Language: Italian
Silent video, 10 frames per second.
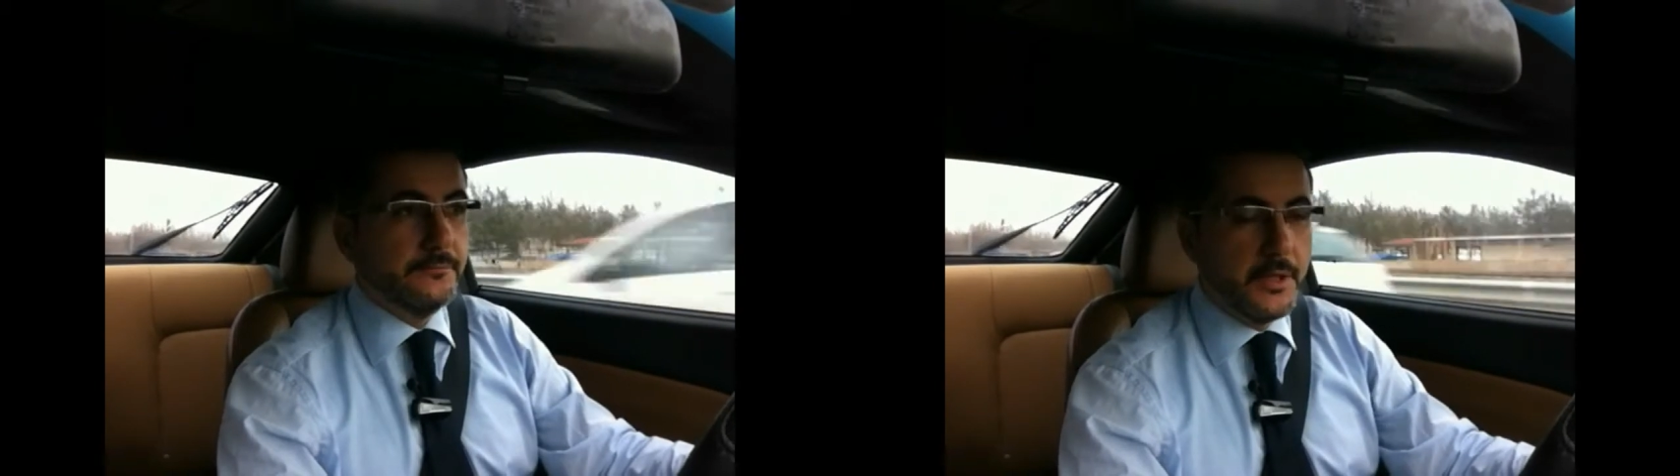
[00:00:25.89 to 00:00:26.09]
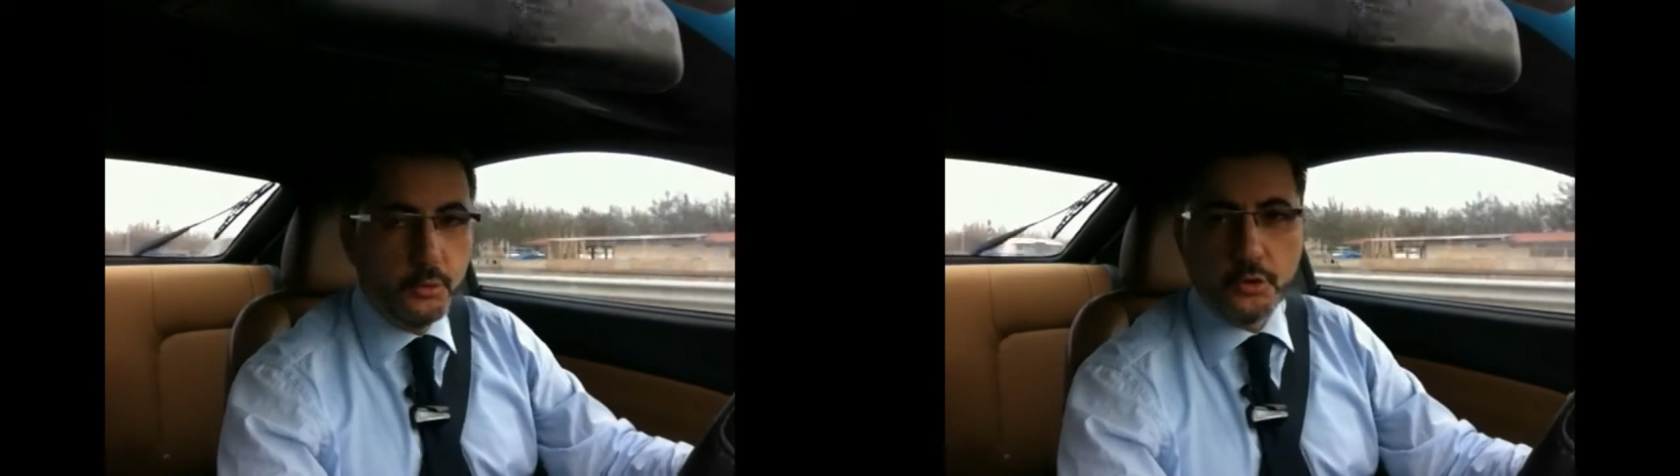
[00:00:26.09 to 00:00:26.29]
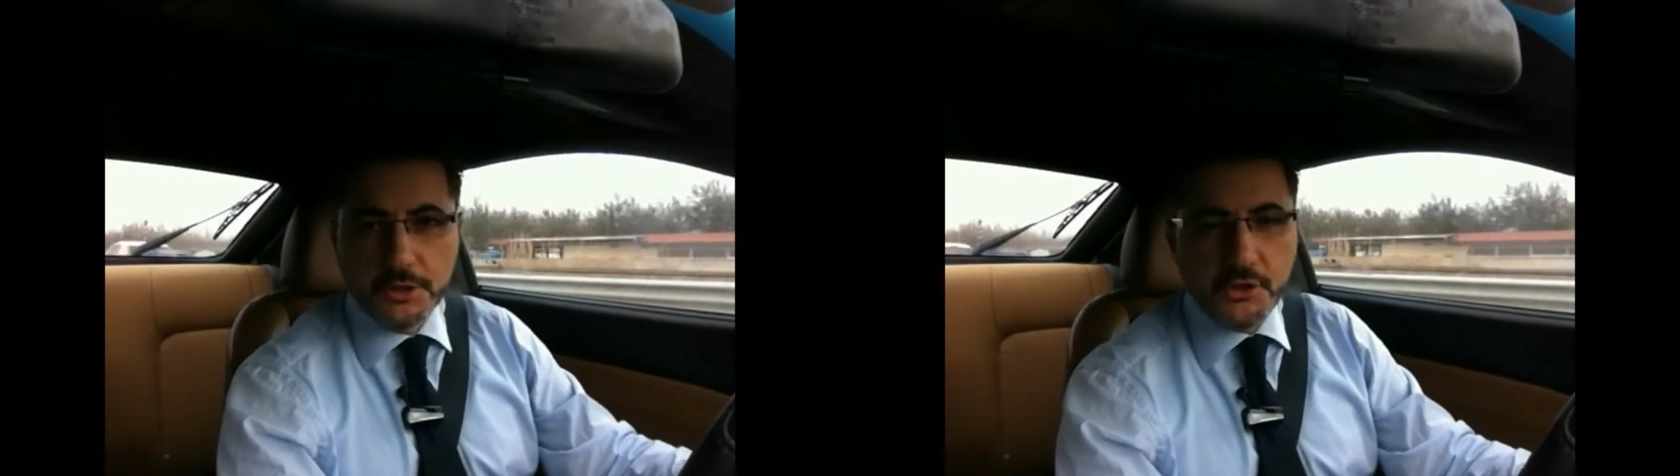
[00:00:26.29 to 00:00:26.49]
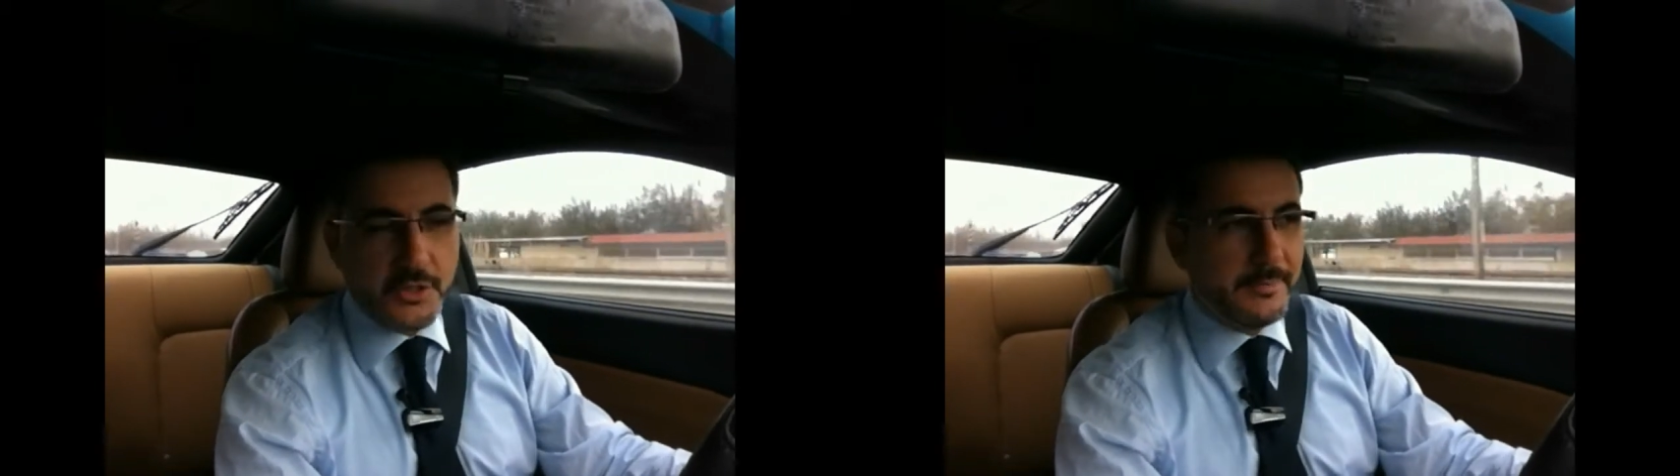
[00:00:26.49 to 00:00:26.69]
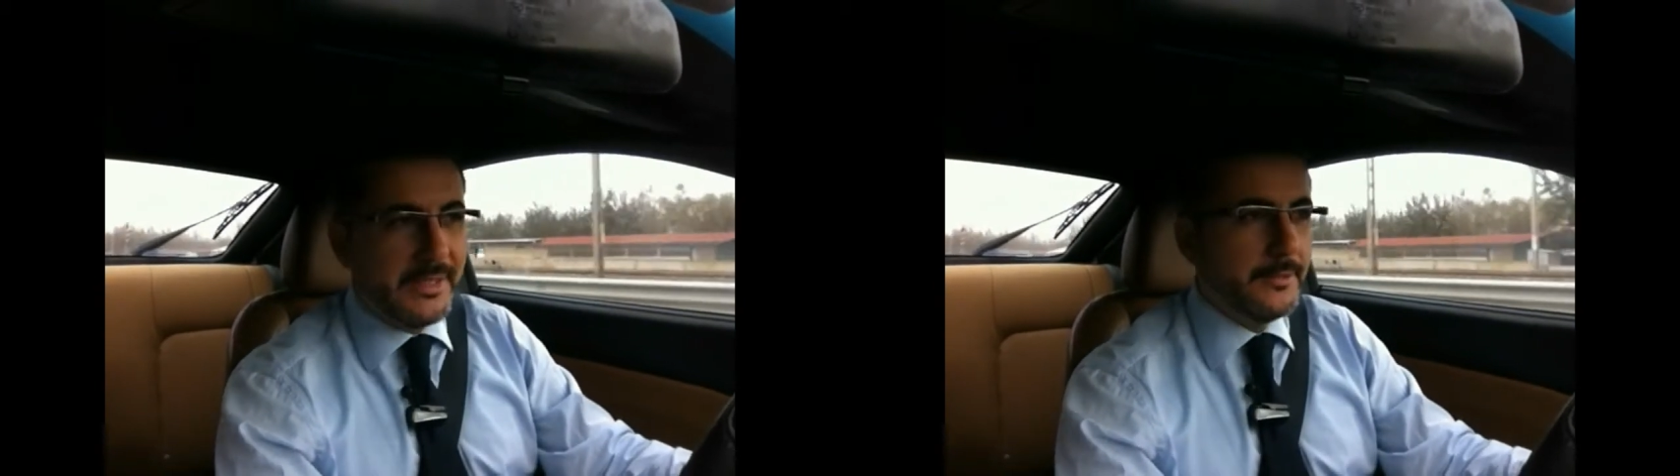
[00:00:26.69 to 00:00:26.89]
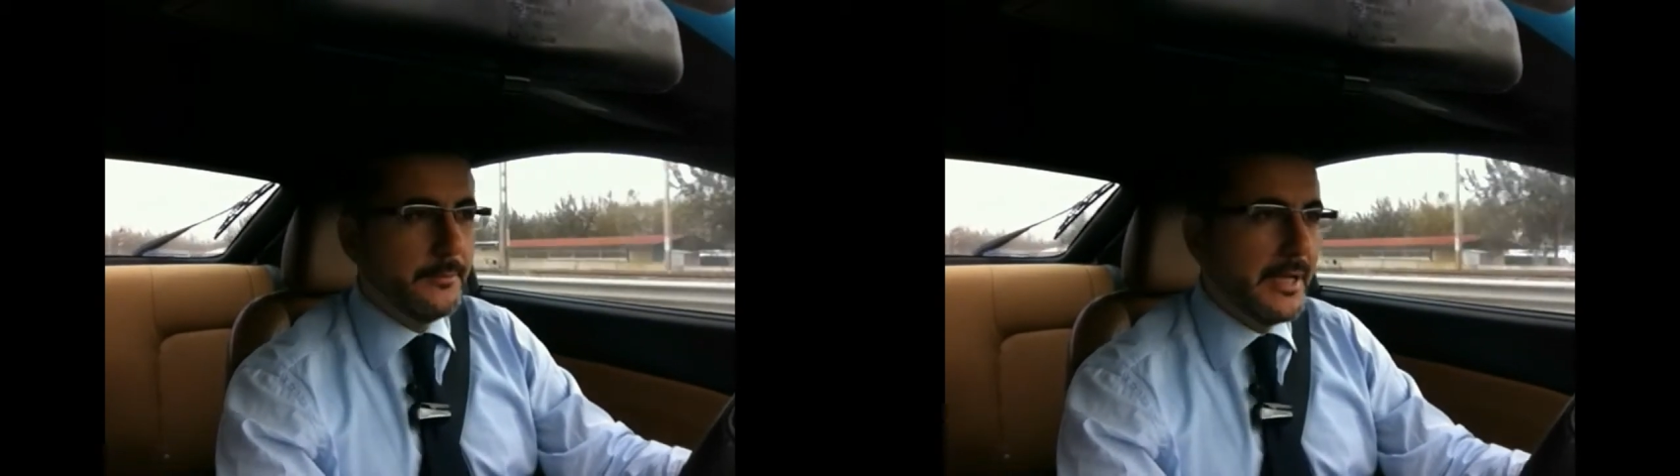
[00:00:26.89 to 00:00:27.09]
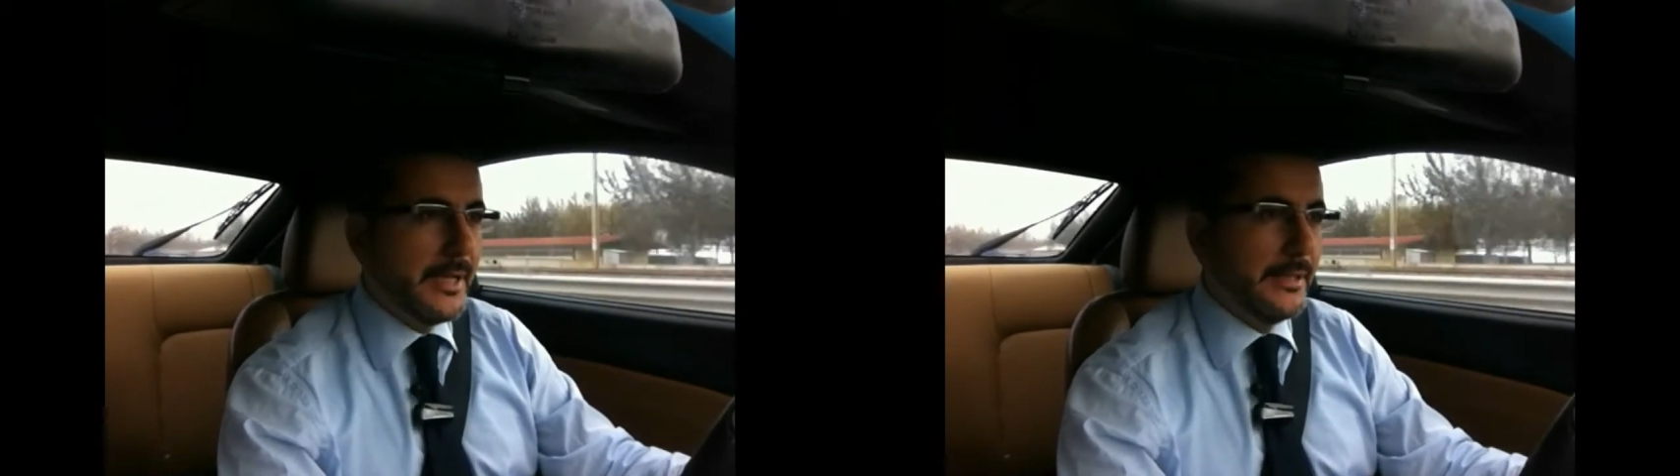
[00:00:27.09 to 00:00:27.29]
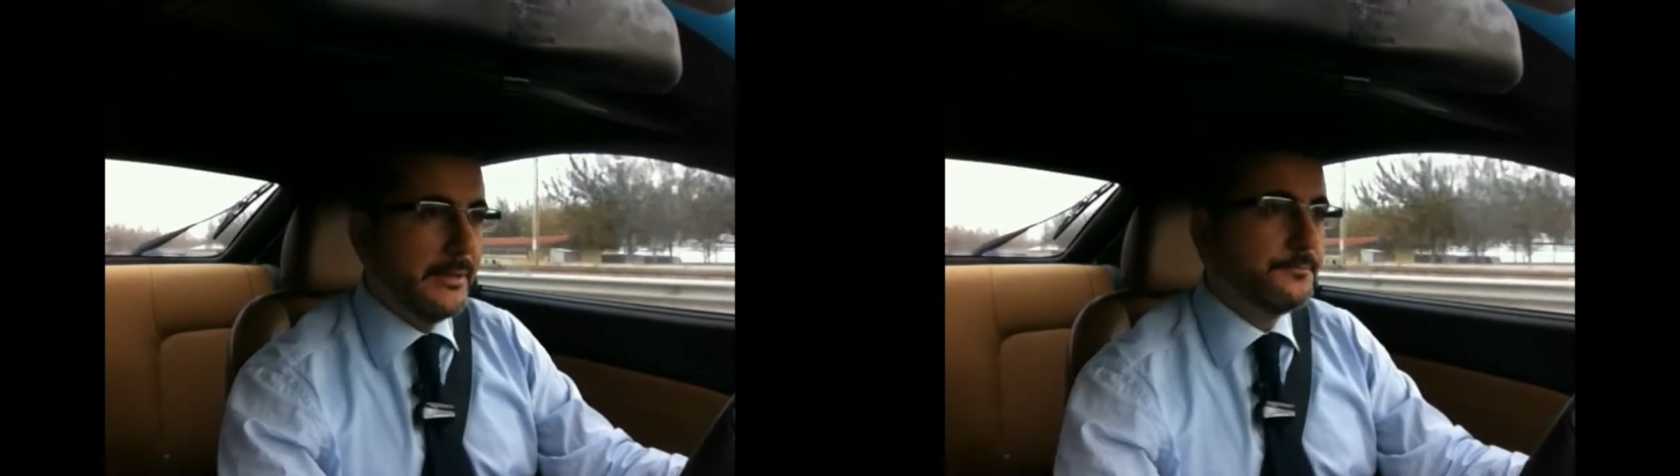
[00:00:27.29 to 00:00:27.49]
venuto decisamente
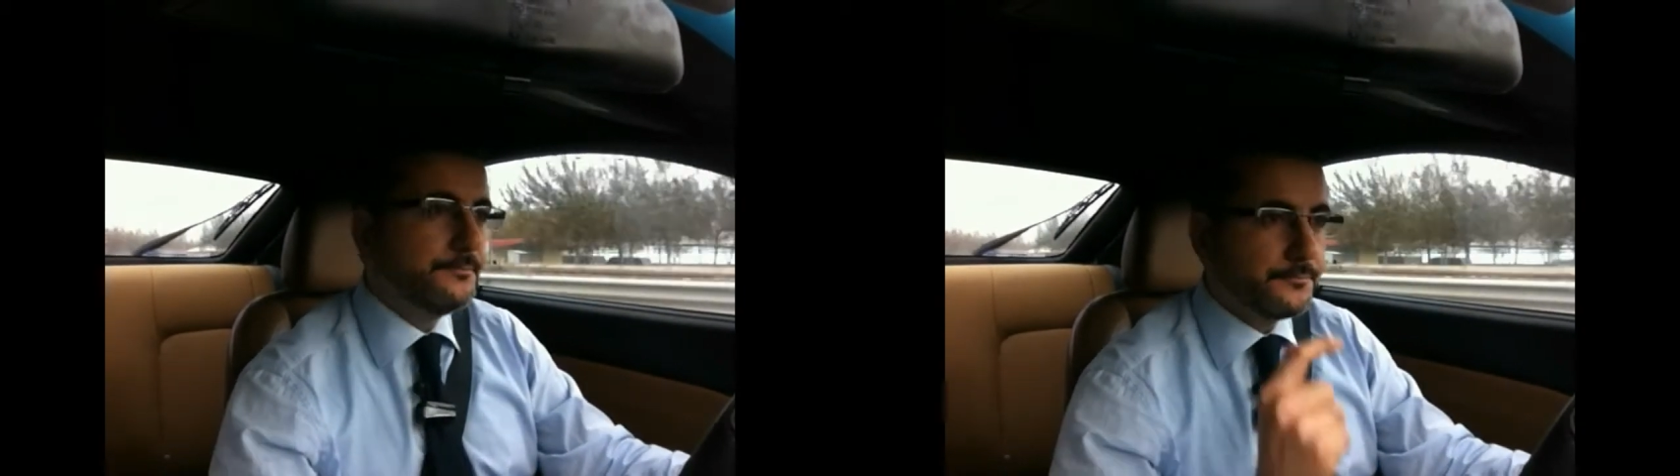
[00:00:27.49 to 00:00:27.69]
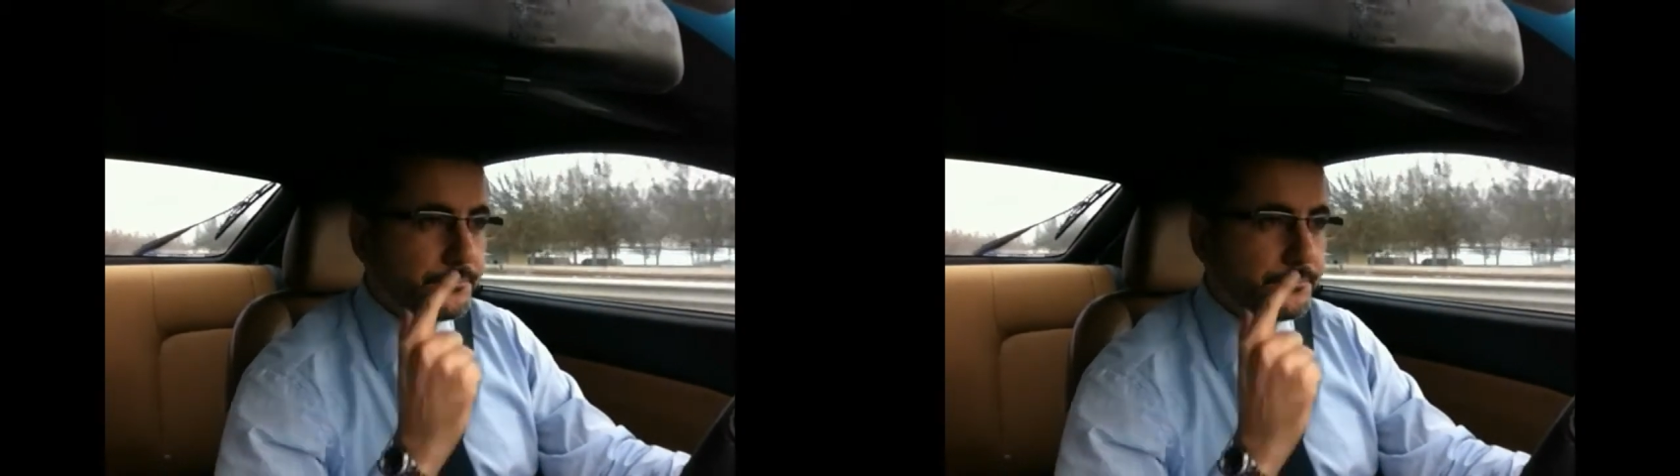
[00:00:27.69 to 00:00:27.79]
male,